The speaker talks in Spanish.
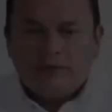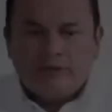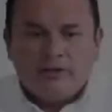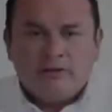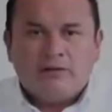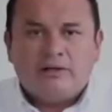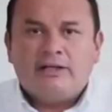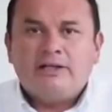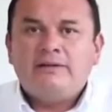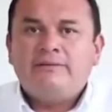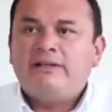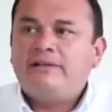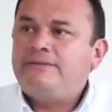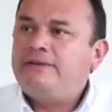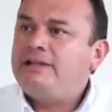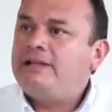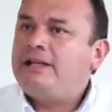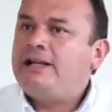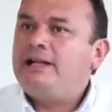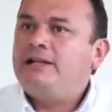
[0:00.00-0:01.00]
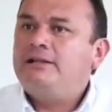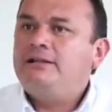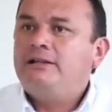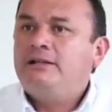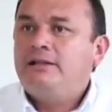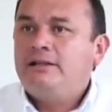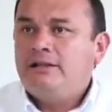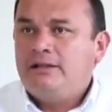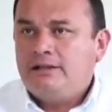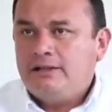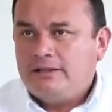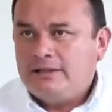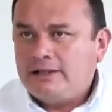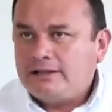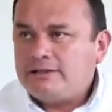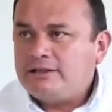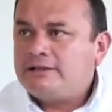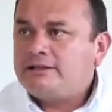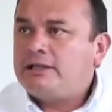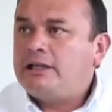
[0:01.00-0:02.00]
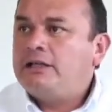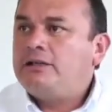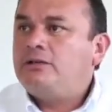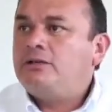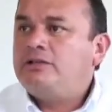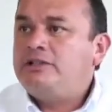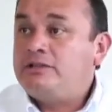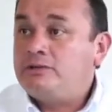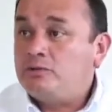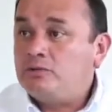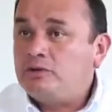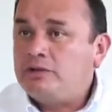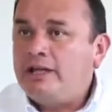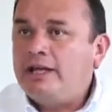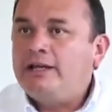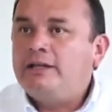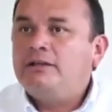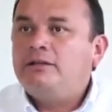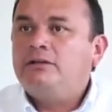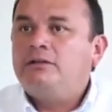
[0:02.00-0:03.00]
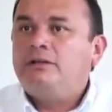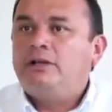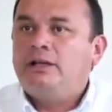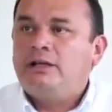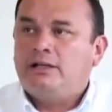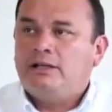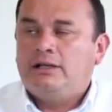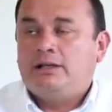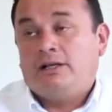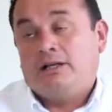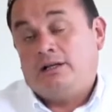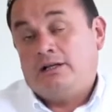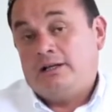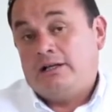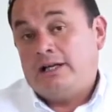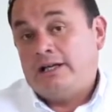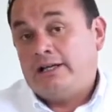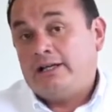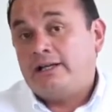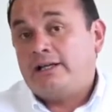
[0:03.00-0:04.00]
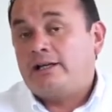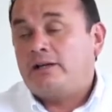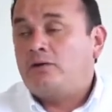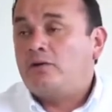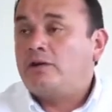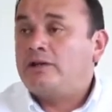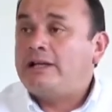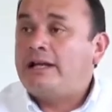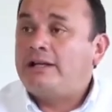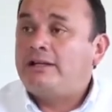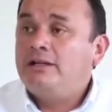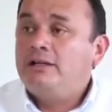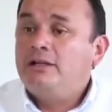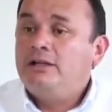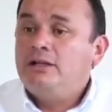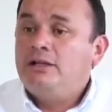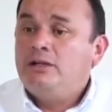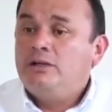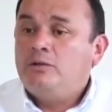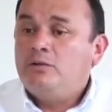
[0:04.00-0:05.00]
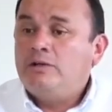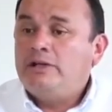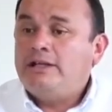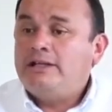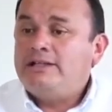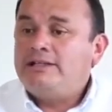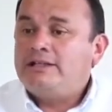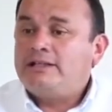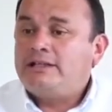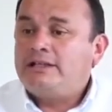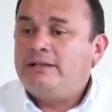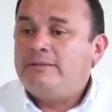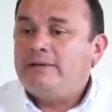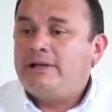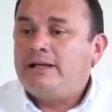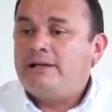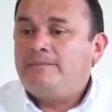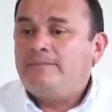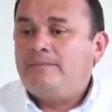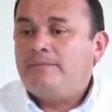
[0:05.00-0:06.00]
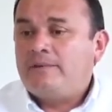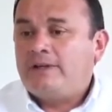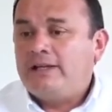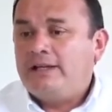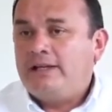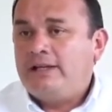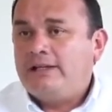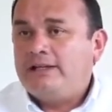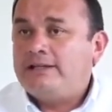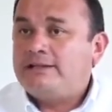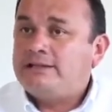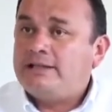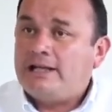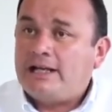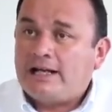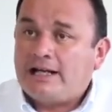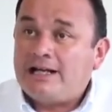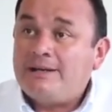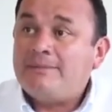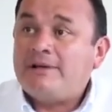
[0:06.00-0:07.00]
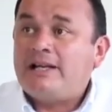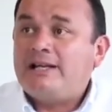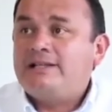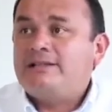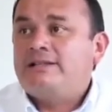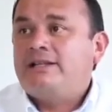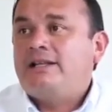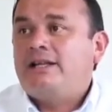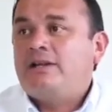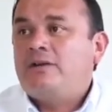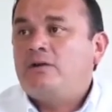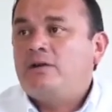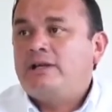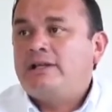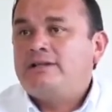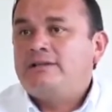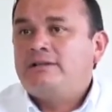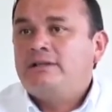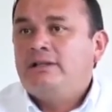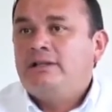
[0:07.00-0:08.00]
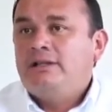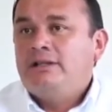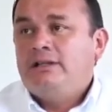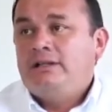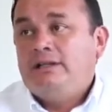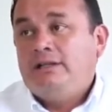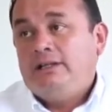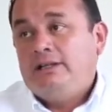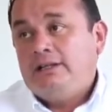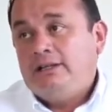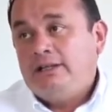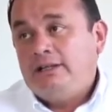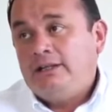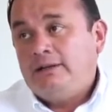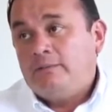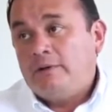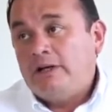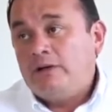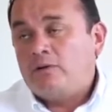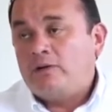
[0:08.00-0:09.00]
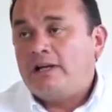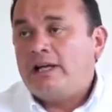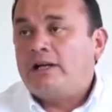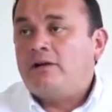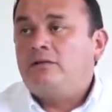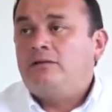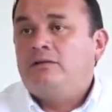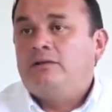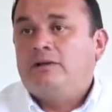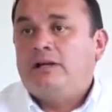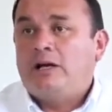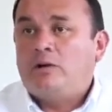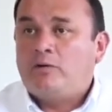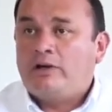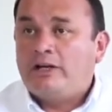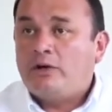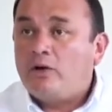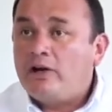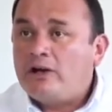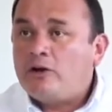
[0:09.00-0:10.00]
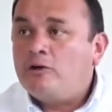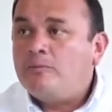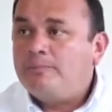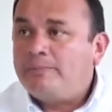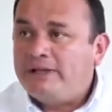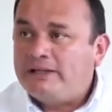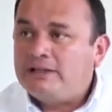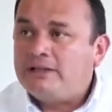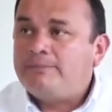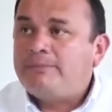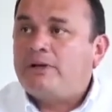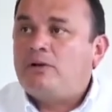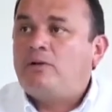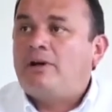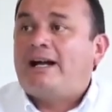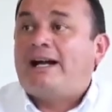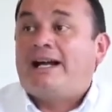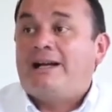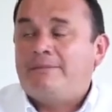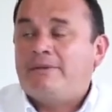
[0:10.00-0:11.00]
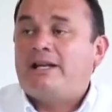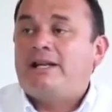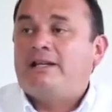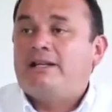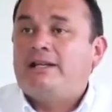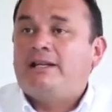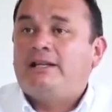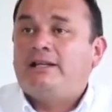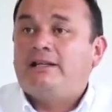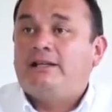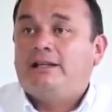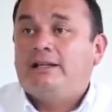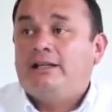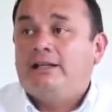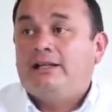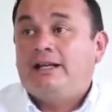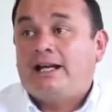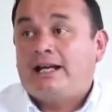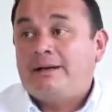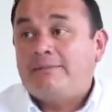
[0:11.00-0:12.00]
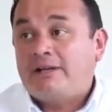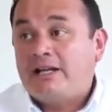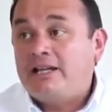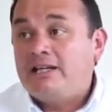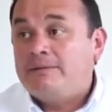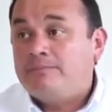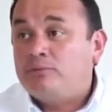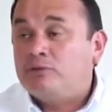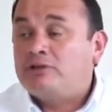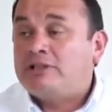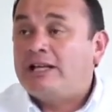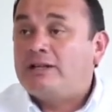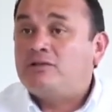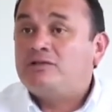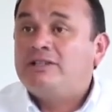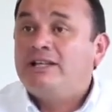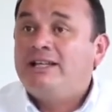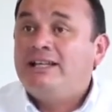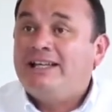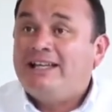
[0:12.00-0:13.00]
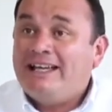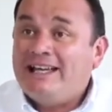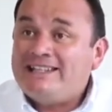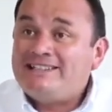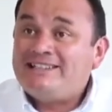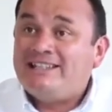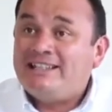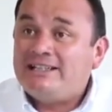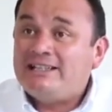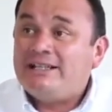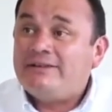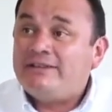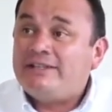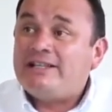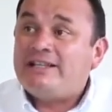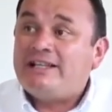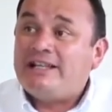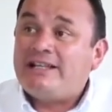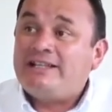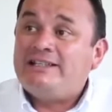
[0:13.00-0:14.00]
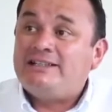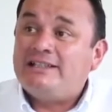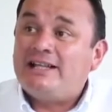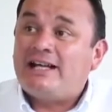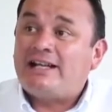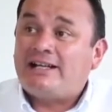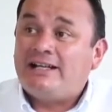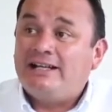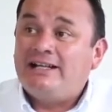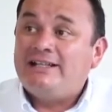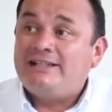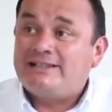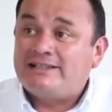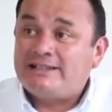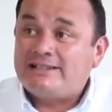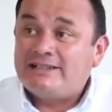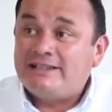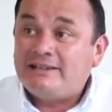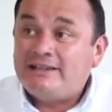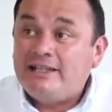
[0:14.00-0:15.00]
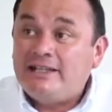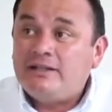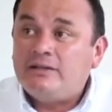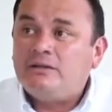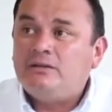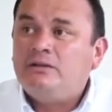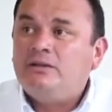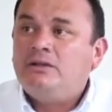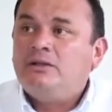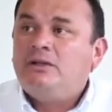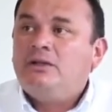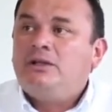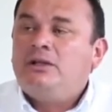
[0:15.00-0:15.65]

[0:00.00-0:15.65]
Bueno, a nivel federal ya se ha estado discutiendo, hay que recordar, una iniciativa que desde la Cámara de Senadores y bueno, claro, aunque no le compete, pero la Cámara de, eh, la Cámara de Diputados es quien debe de legislar en este sentido.